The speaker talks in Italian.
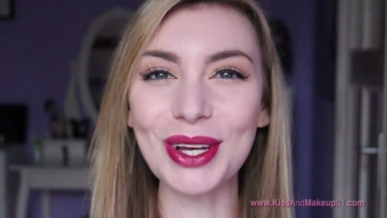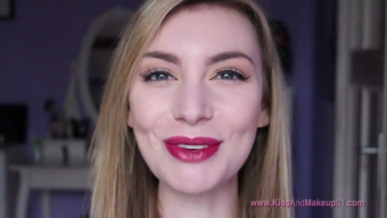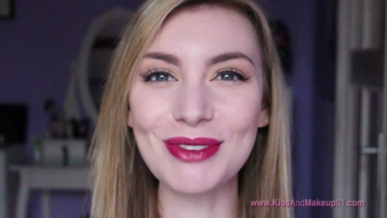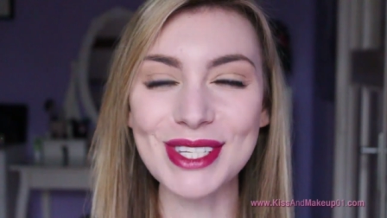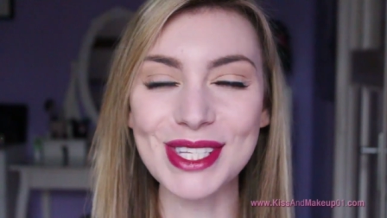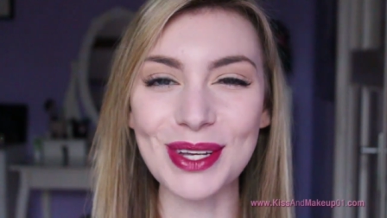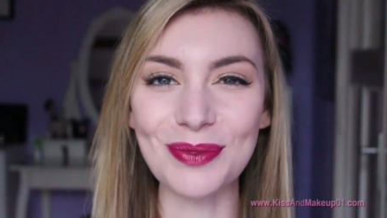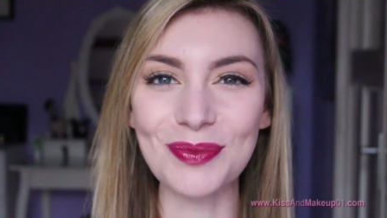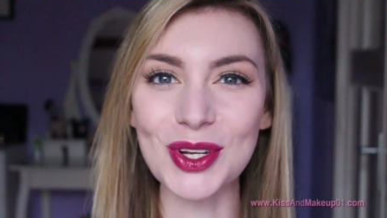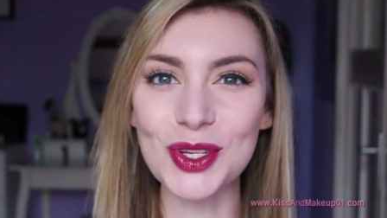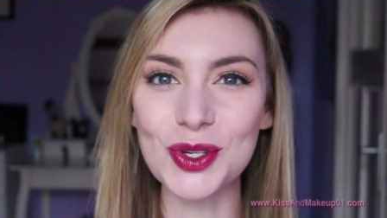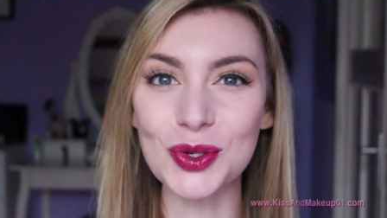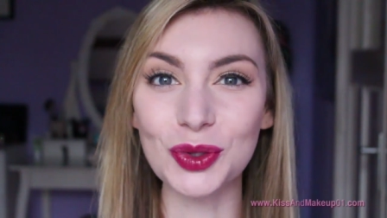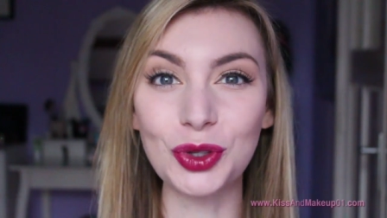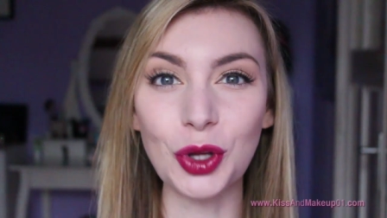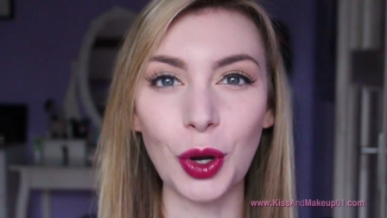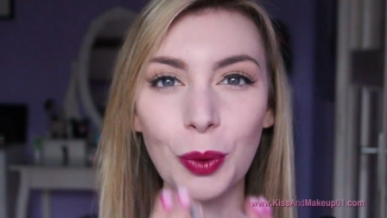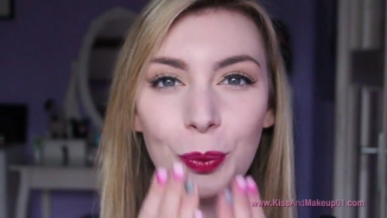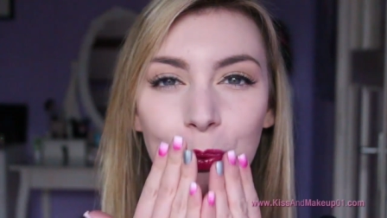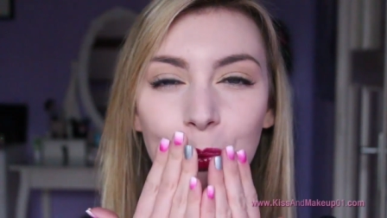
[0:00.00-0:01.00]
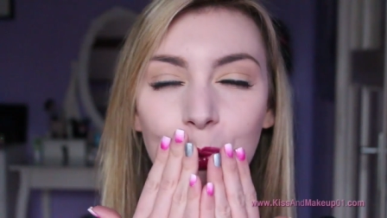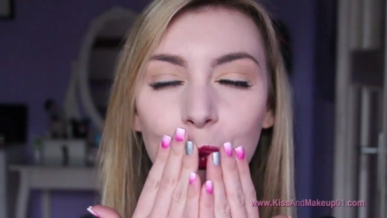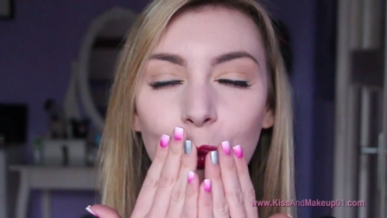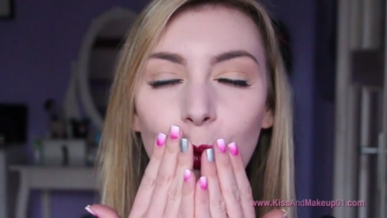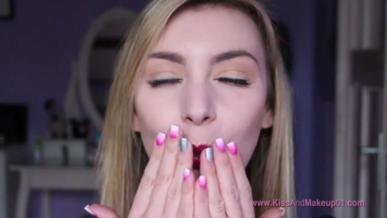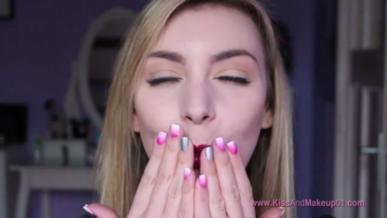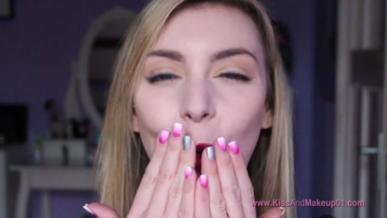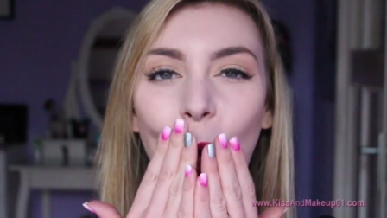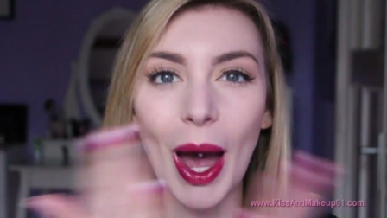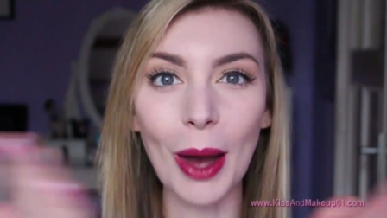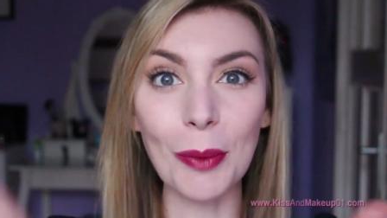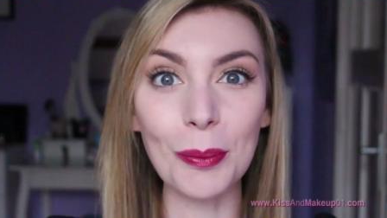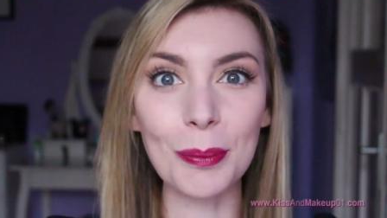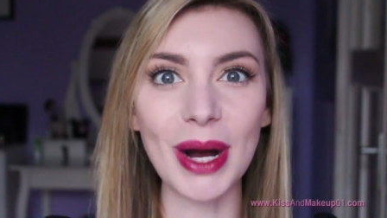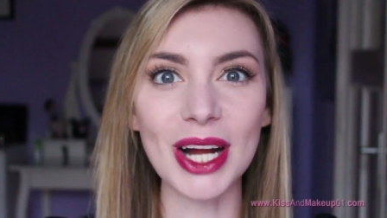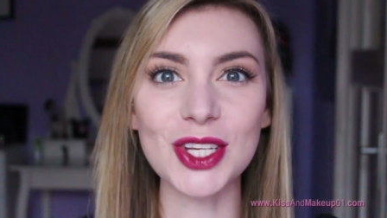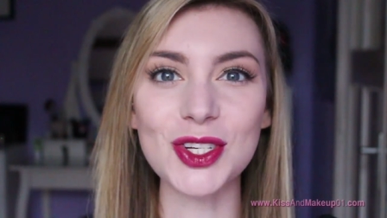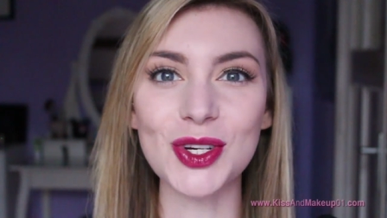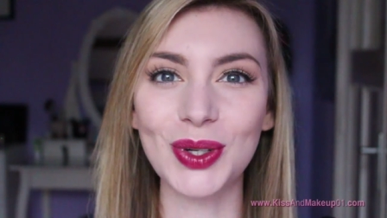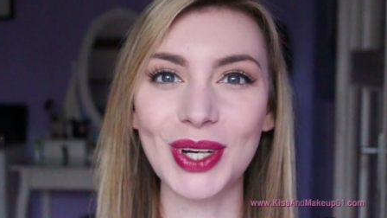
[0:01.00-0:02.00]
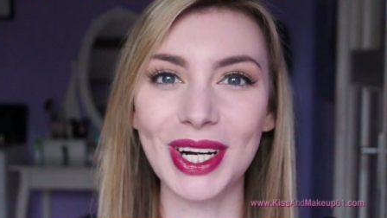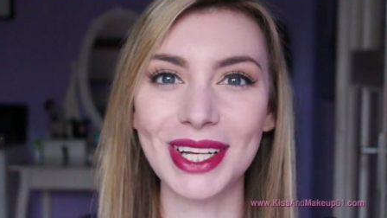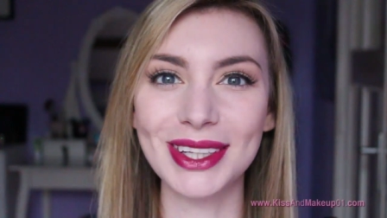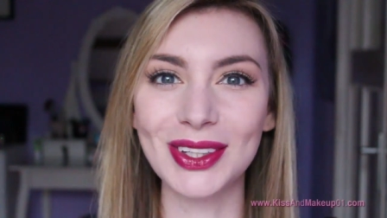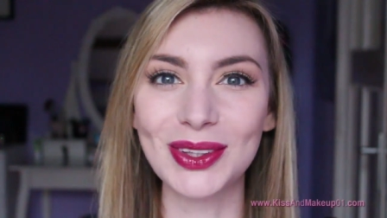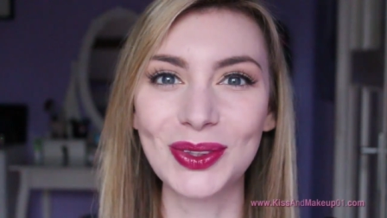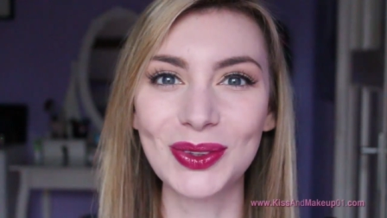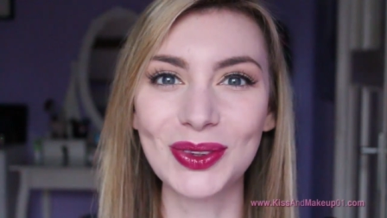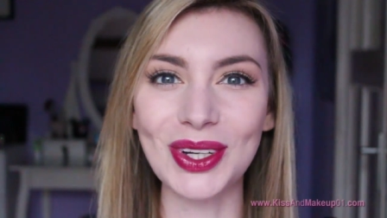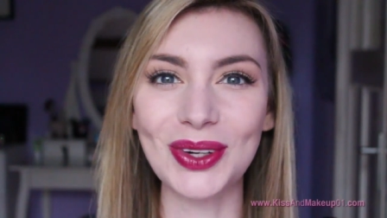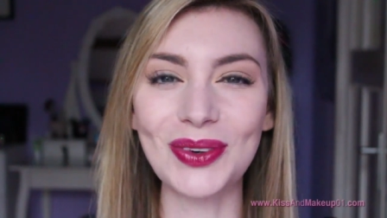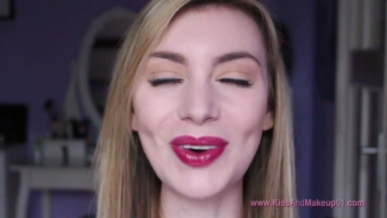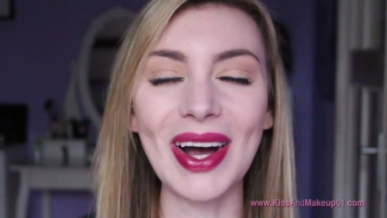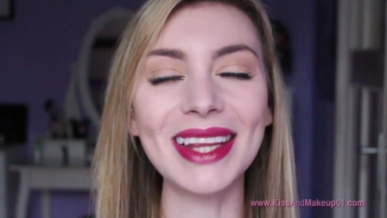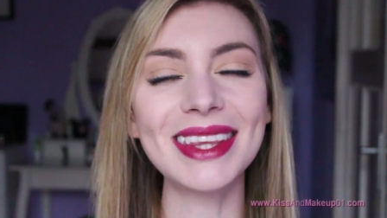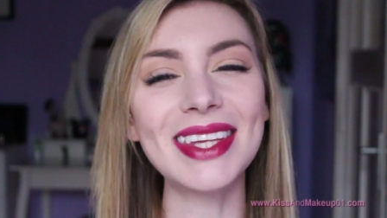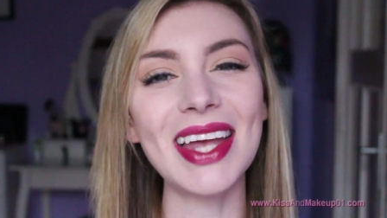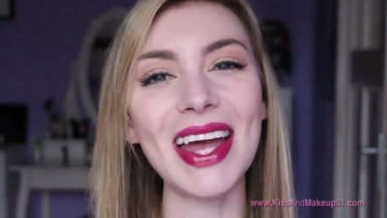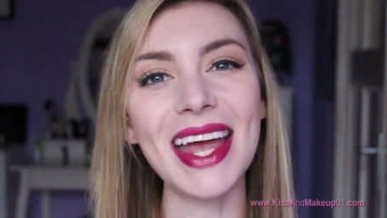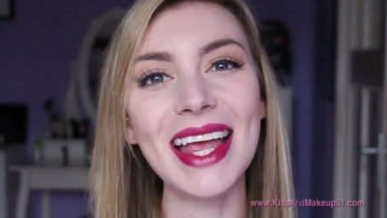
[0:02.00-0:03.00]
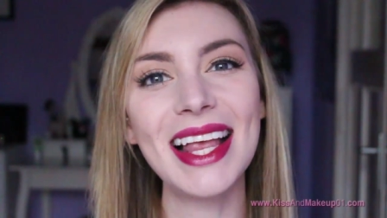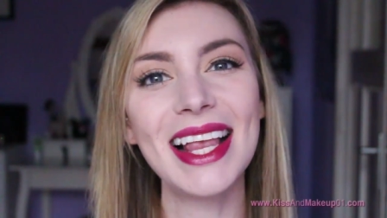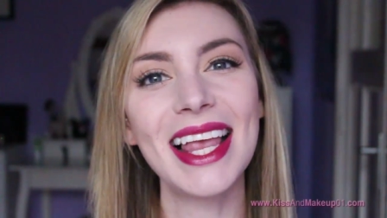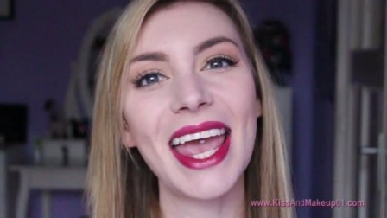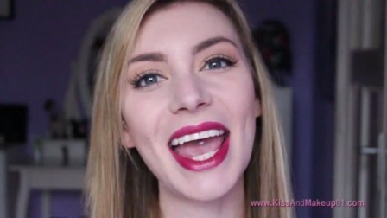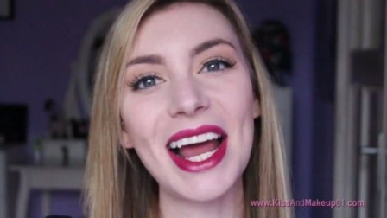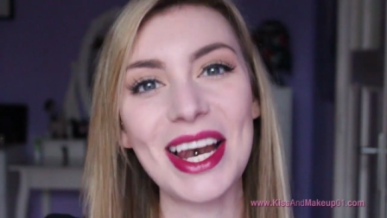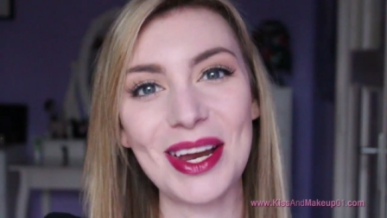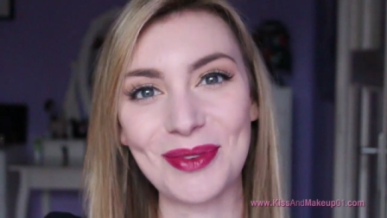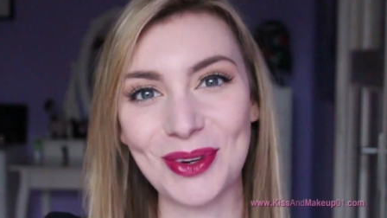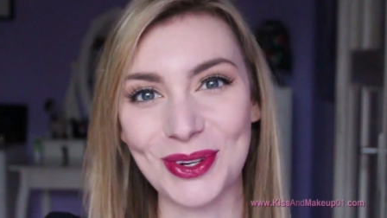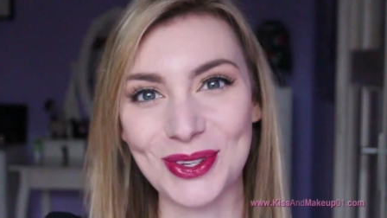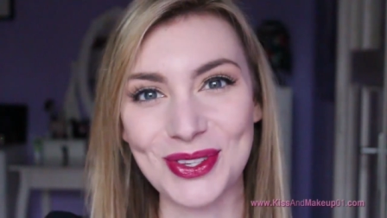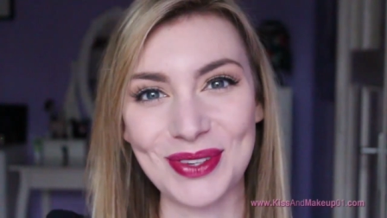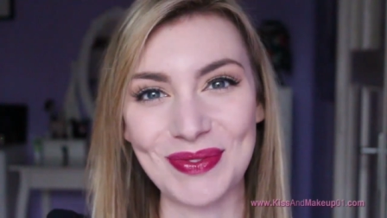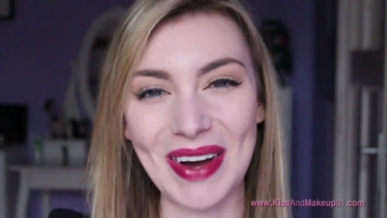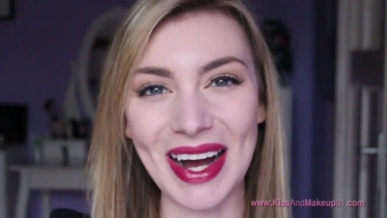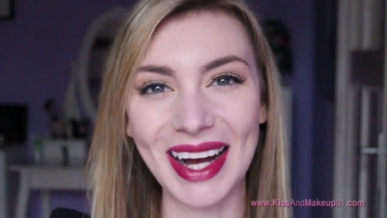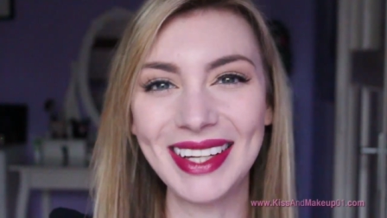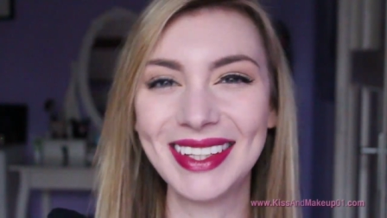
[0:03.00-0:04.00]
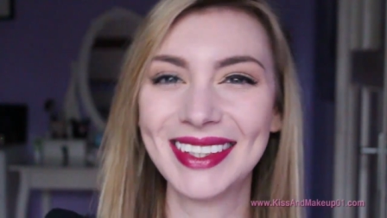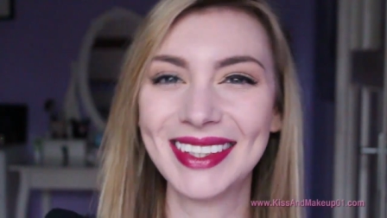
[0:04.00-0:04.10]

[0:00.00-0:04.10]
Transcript: che vi sia piaciuto, bacio grande a tutte quante e alla prossima,